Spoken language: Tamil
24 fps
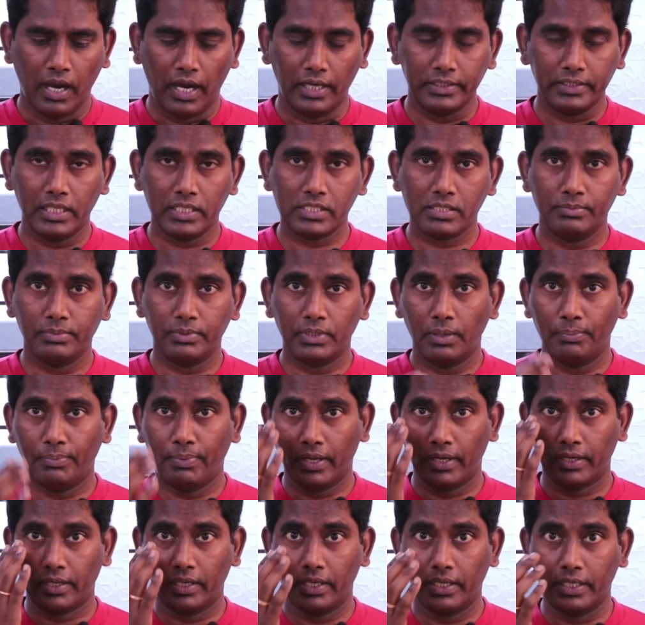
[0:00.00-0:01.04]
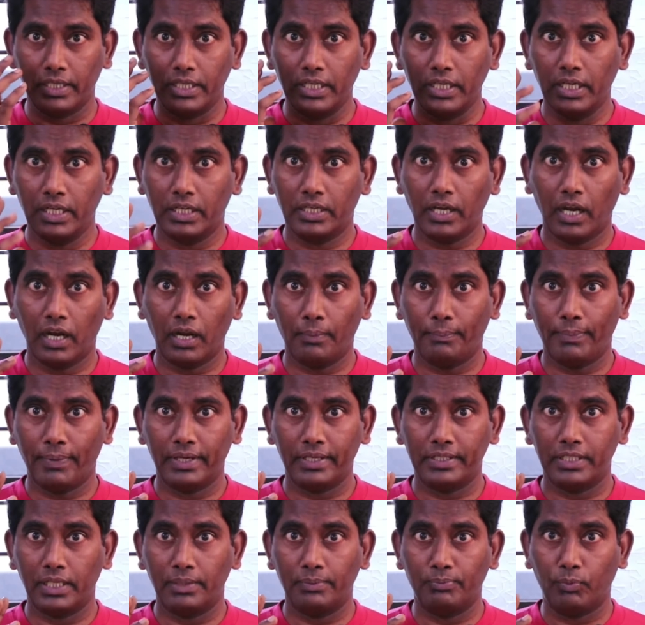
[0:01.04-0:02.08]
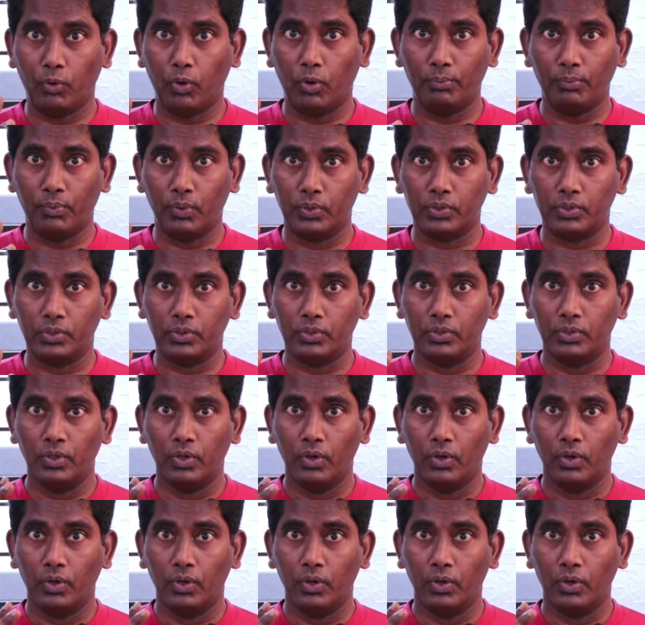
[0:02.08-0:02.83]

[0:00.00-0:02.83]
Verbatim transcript: அதே சமயத்தில் பாருங்கள் இருட்டான பகுதிக்கு போகும்போது